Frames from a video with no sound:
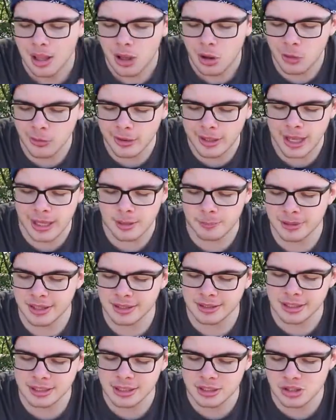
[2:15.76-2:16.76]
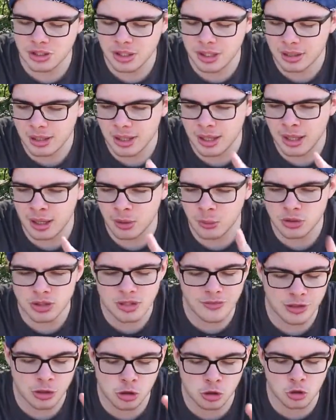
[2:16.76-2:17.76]
Ok, per intenderci, eh, questo
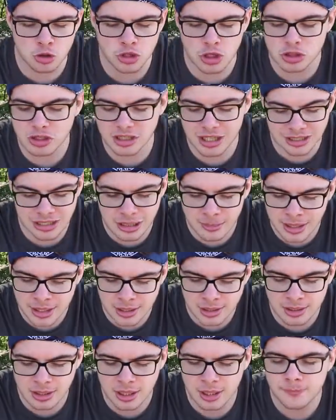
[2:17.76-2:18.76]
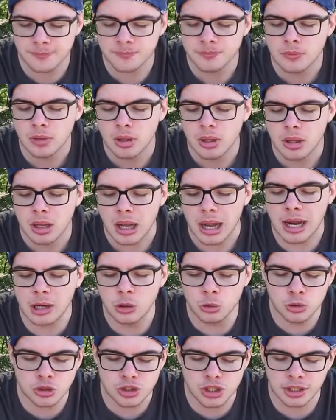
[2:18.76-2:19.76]
evento è successo esattamente
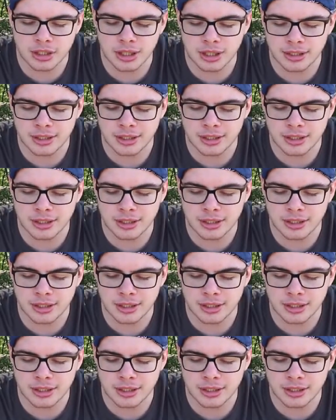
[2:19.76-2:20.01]
all'uscita